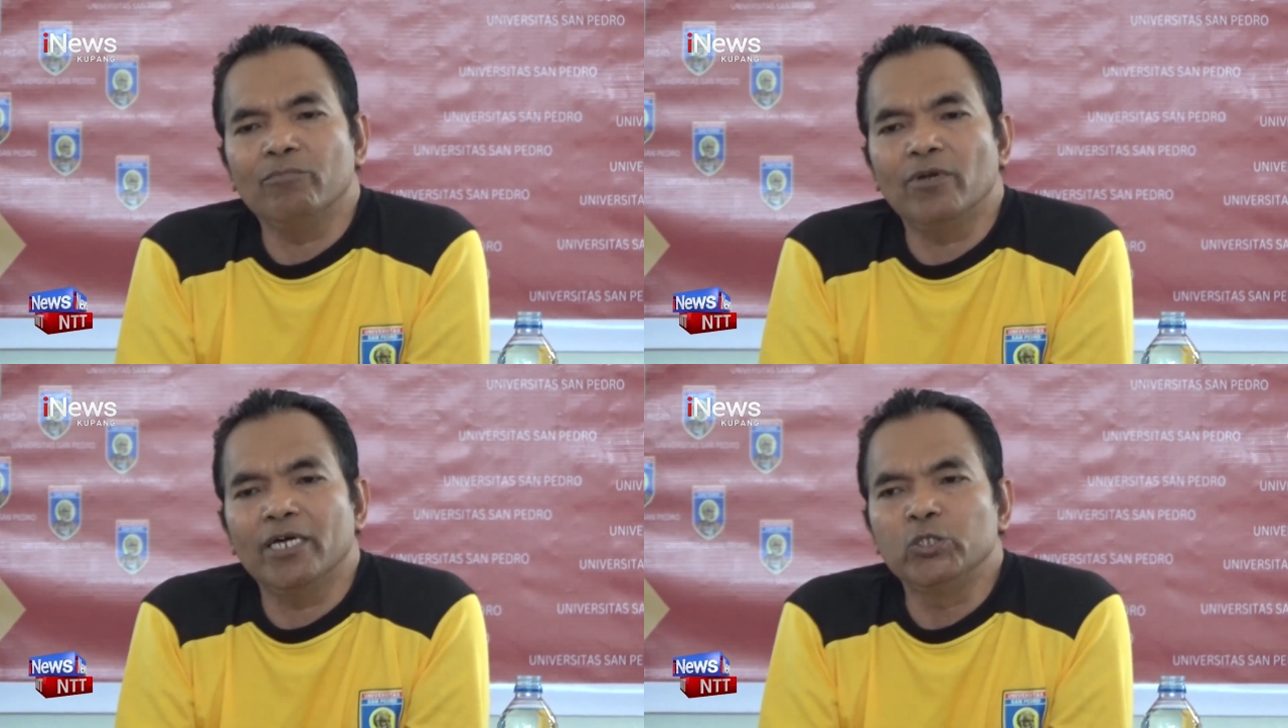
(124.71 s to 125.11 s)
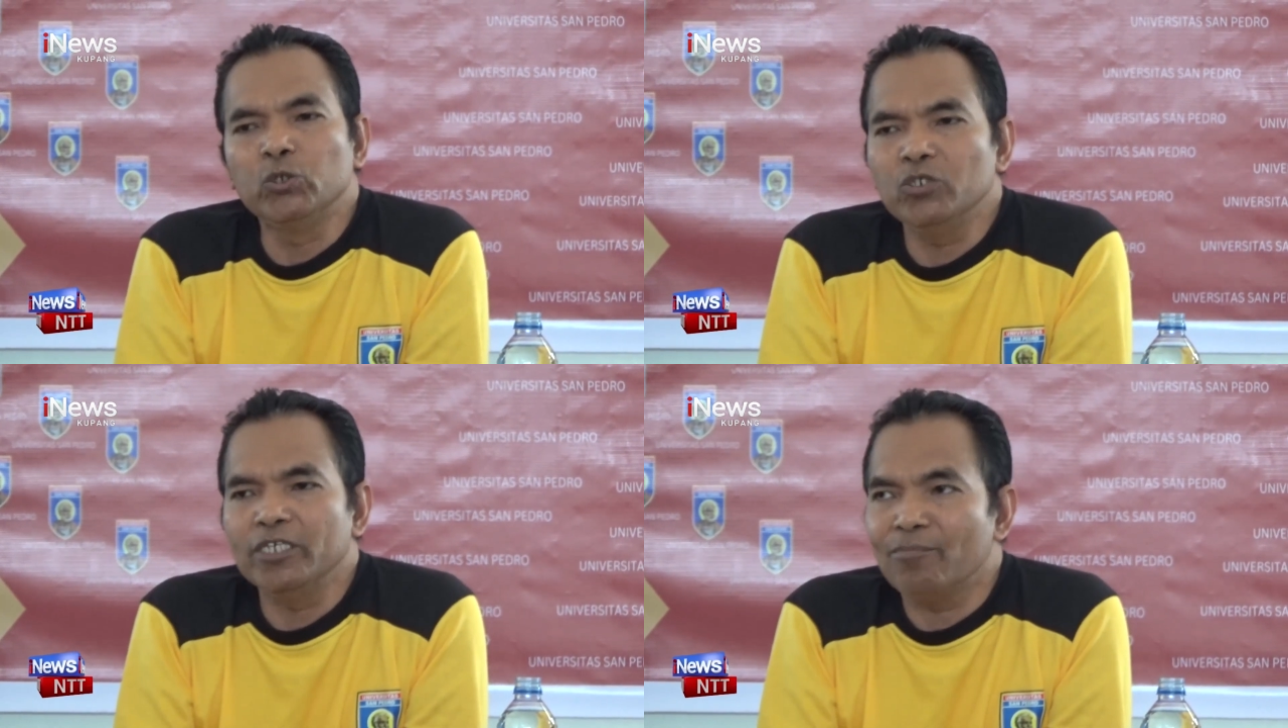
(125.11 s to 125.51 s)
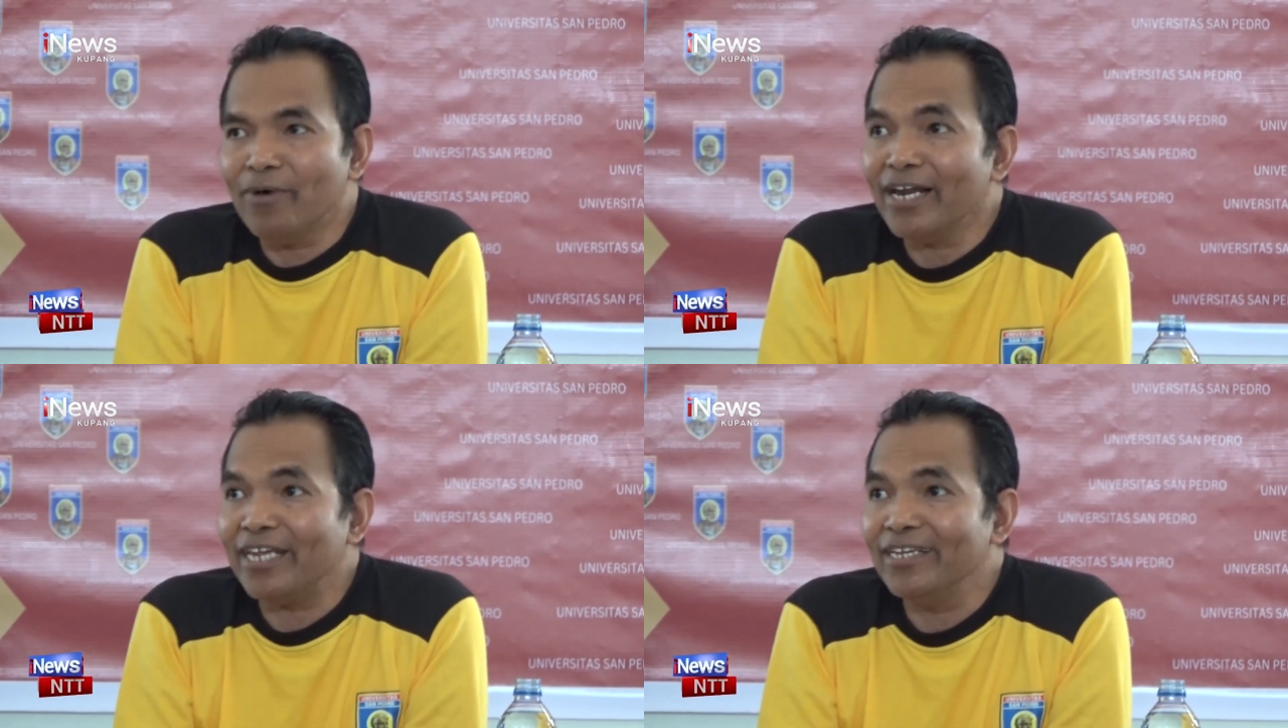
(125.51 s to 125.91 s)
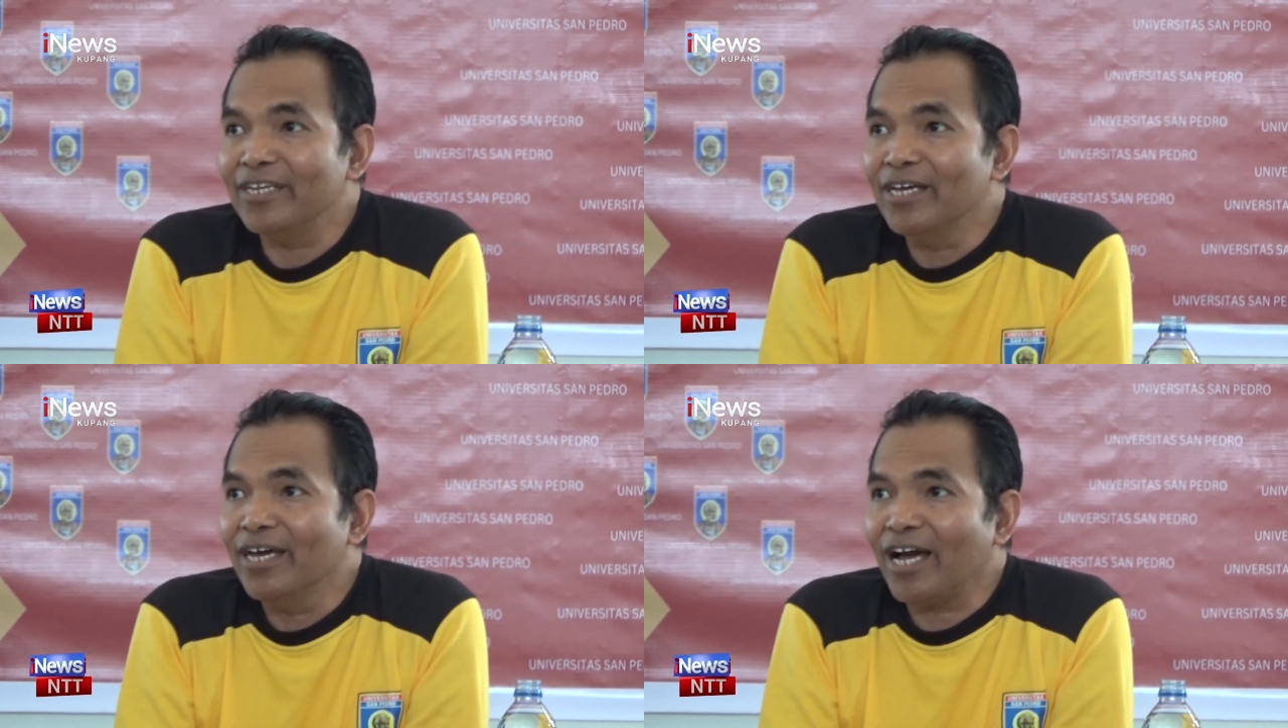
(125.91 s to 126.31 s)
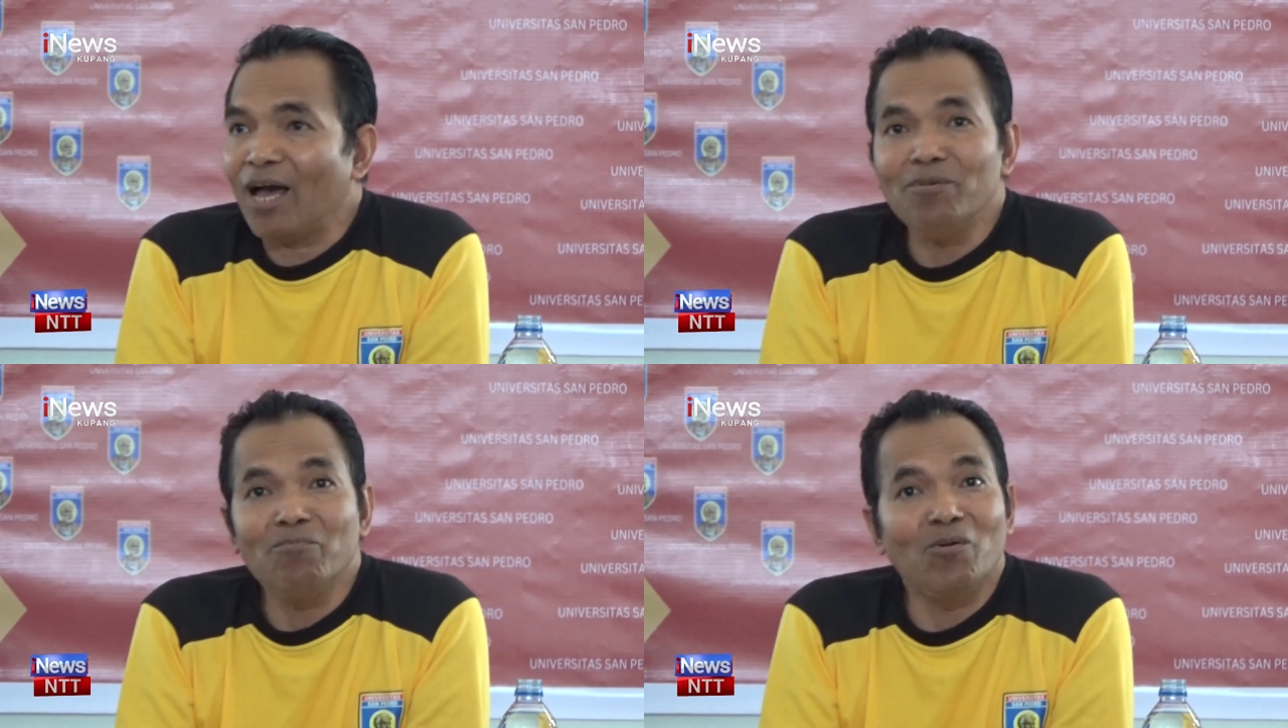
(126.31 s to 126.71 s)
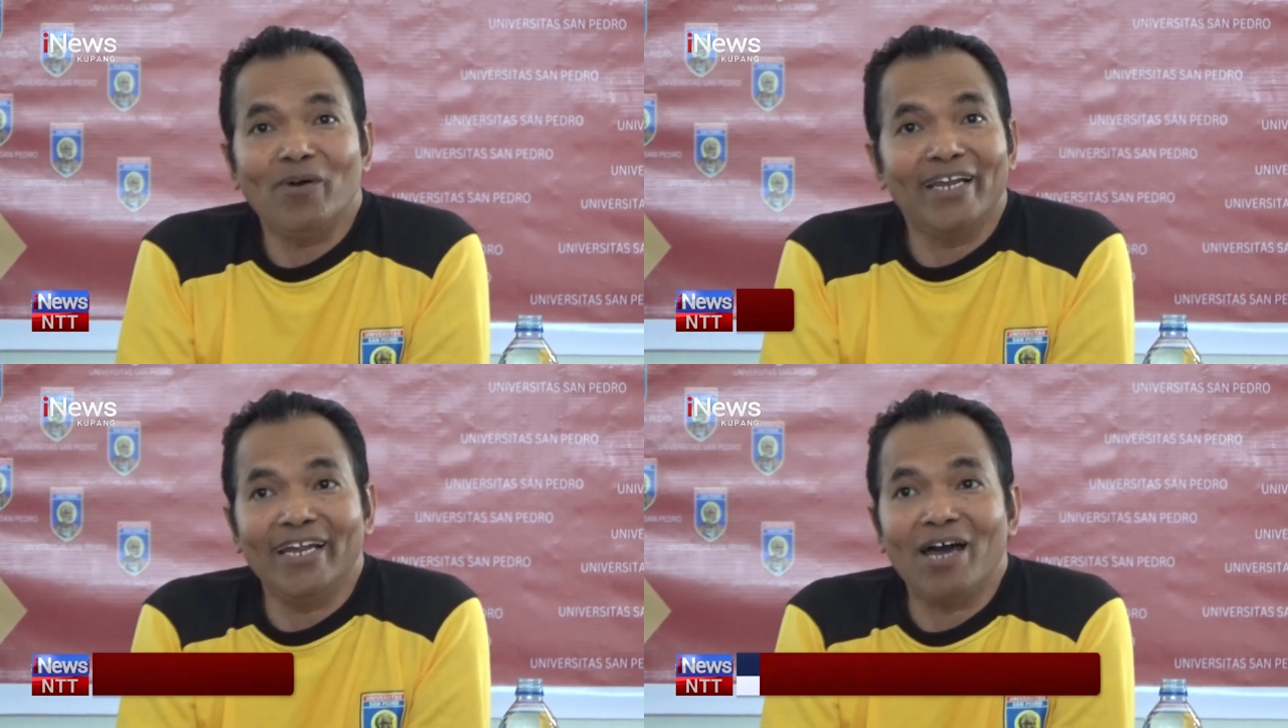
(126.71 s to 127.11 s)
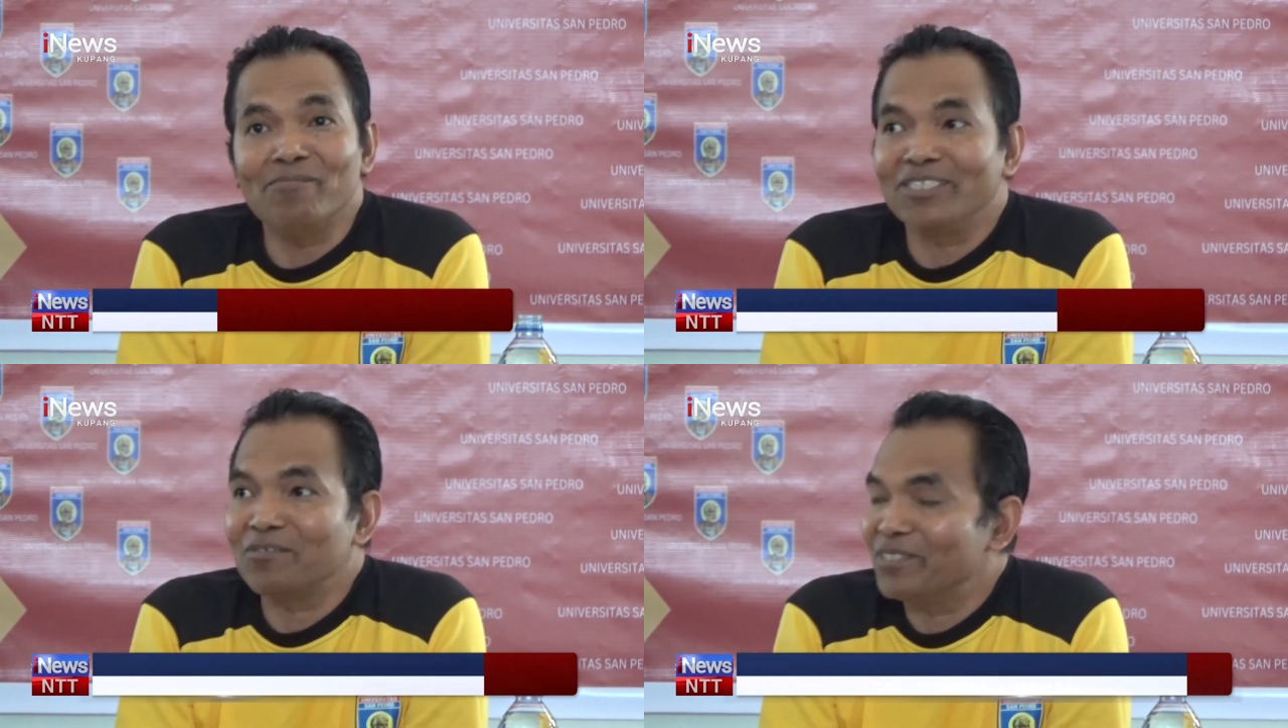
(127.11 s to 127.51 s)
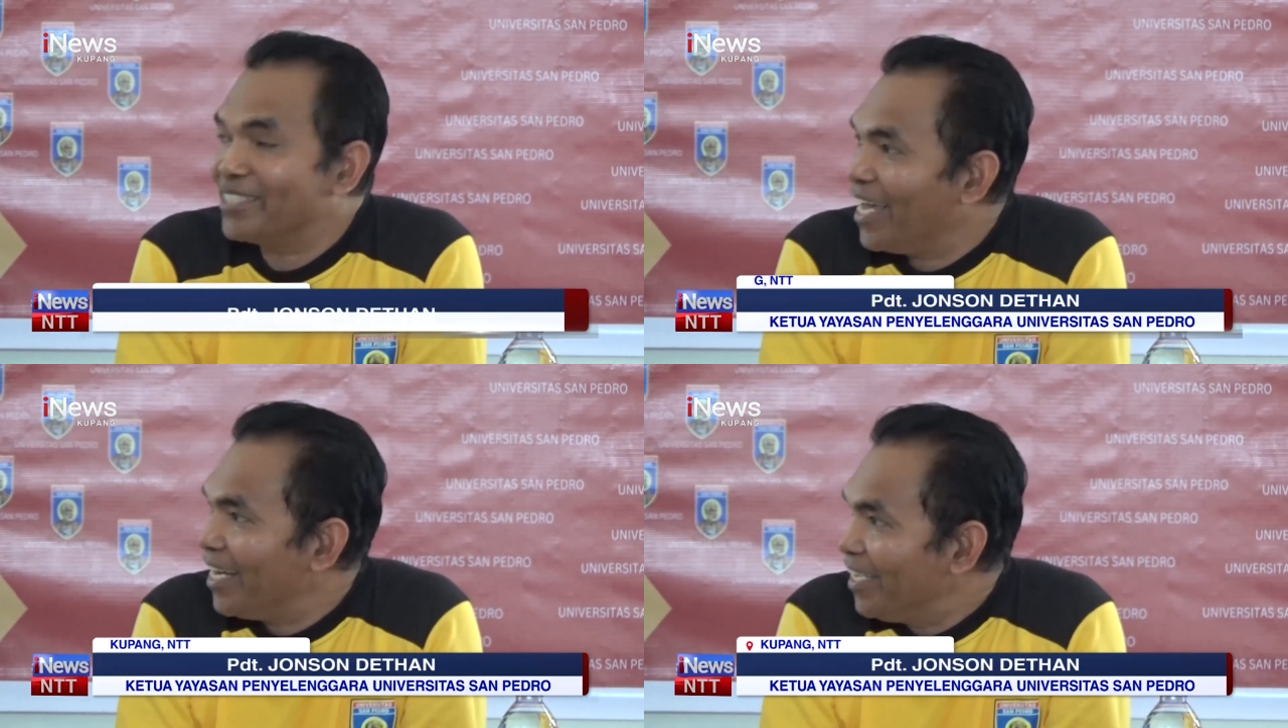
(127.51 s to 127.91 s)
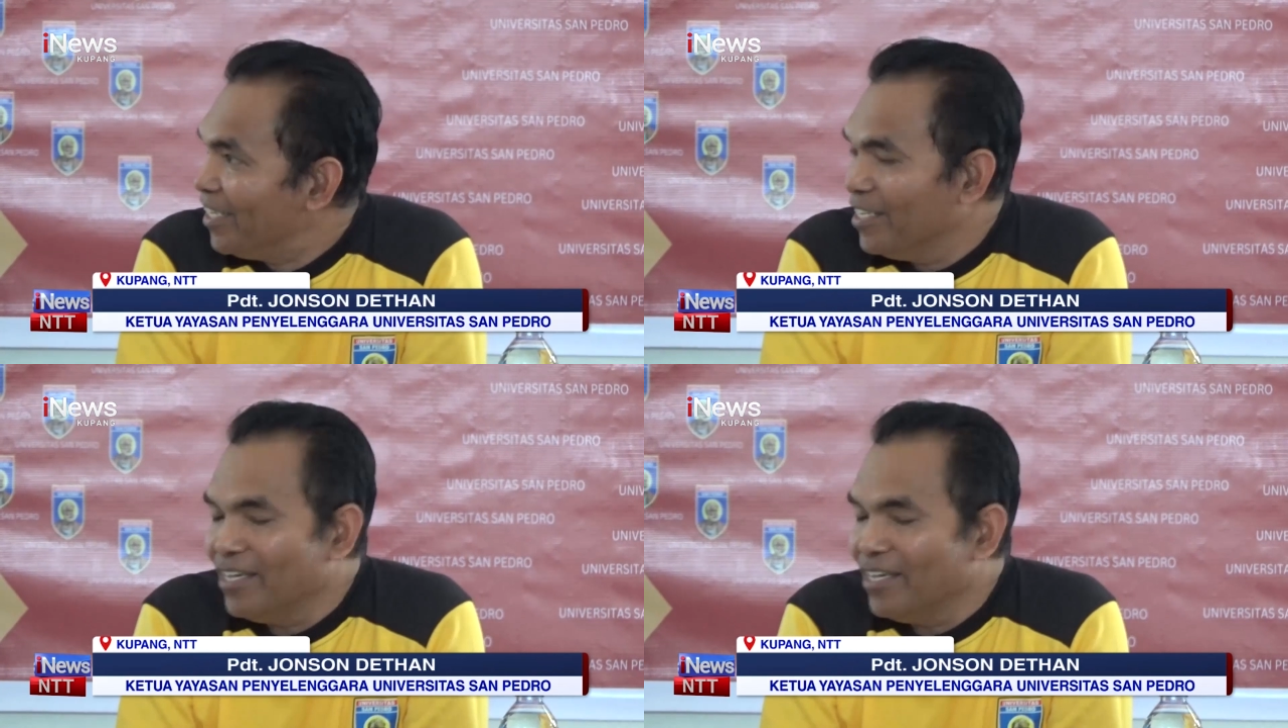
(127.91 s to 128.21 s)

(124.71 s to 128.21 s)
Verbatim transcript: bulan Juni kemarin, kami belum ada nama sama sekali.